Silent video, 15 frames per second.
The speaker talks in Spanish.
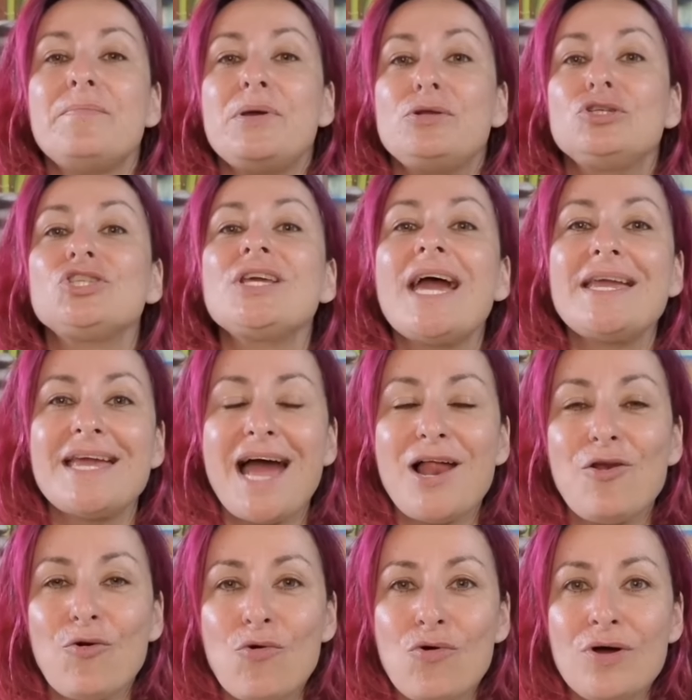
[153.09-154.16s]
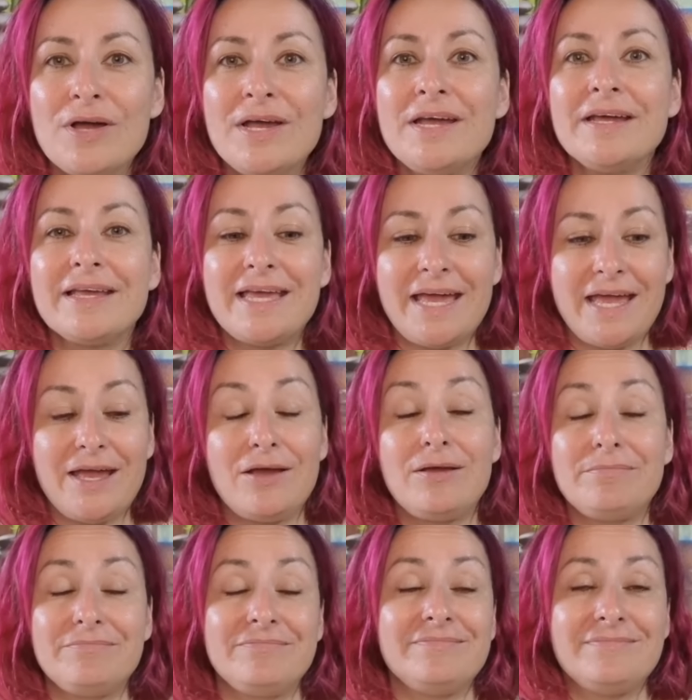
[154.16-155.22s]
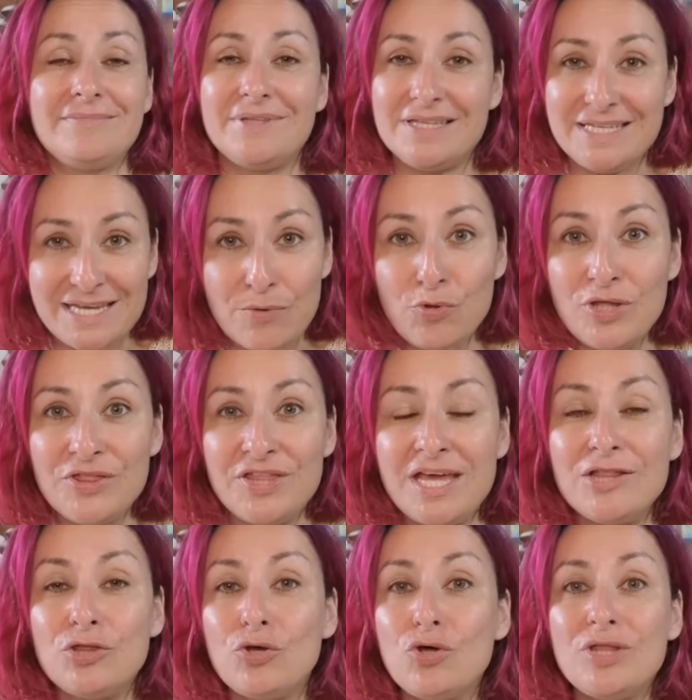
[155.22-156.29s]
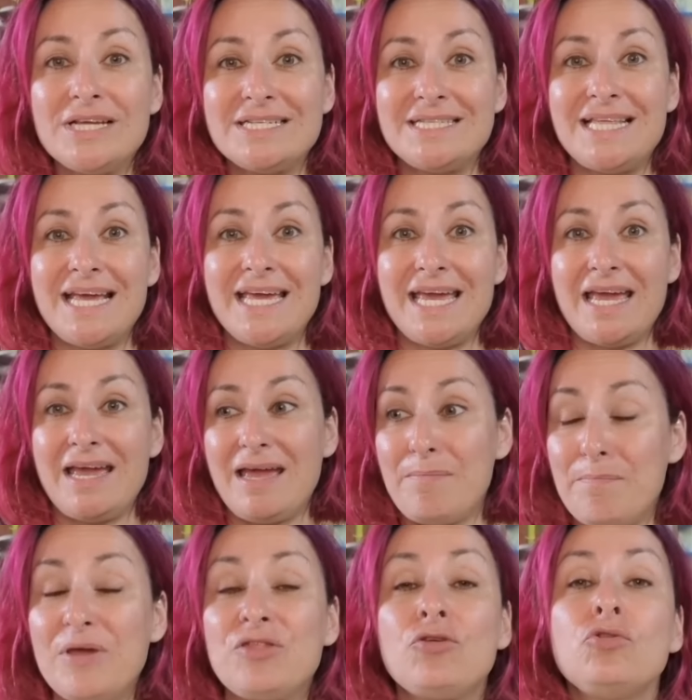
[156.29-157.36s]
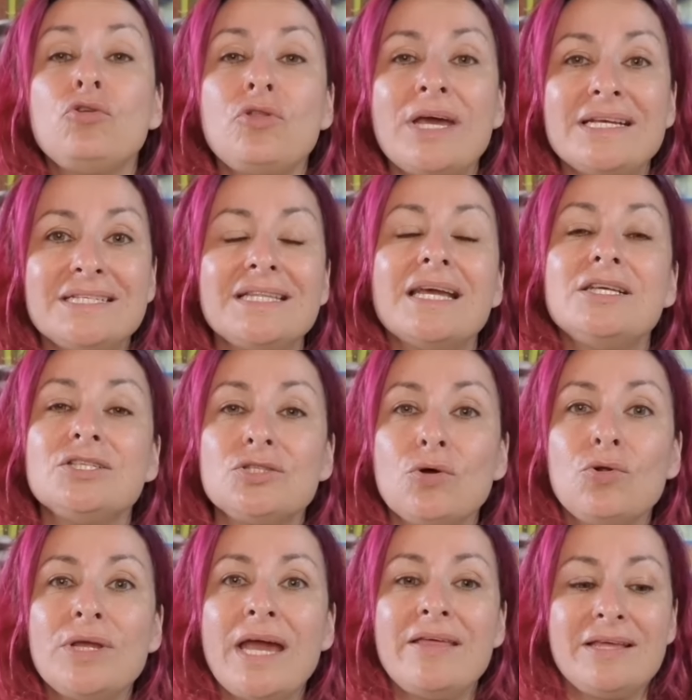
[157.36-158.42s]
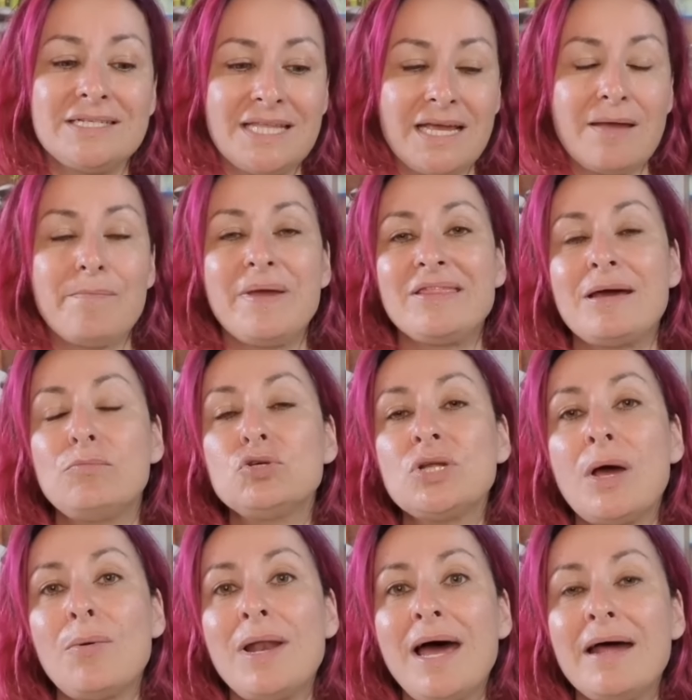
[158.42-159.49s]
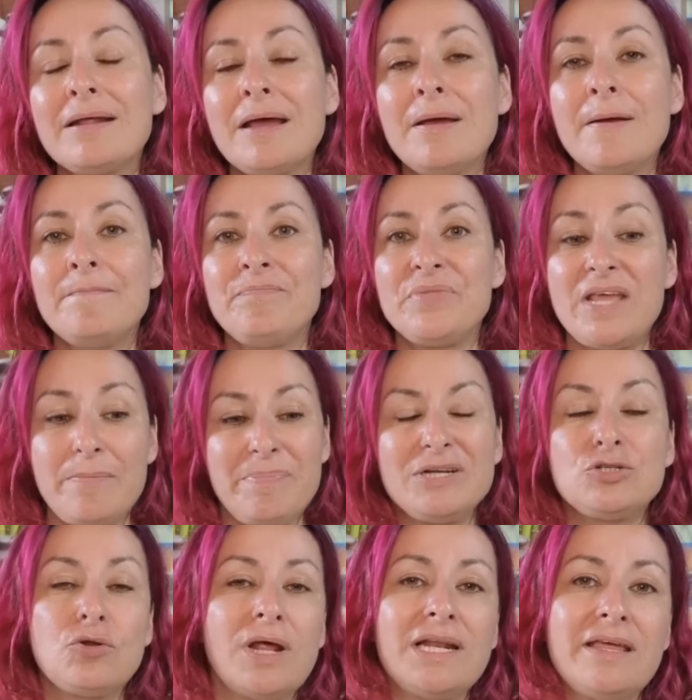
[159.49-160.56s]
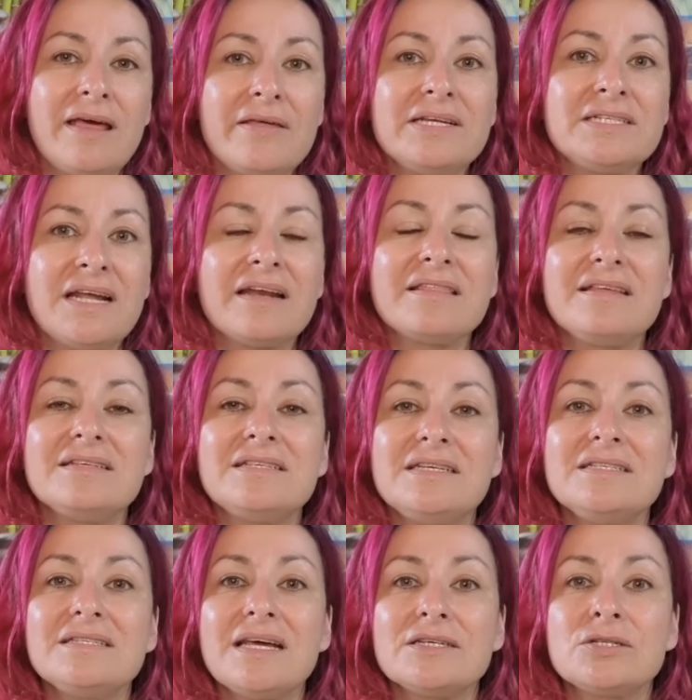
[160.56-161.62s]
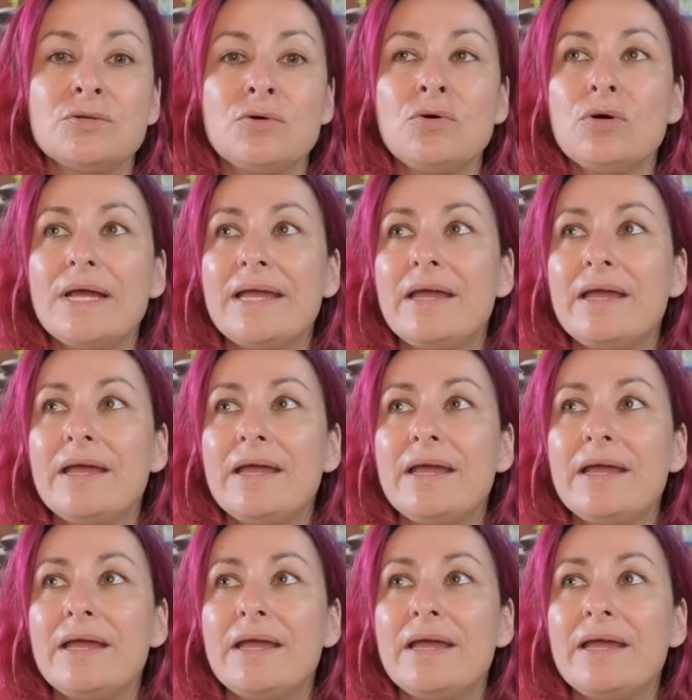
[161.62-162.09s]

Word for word: pero es que hay algo que llevo diciendo desde que empezó toda esta historia y desde que empezamos a hablar de personalidades narcisistas, ¿no?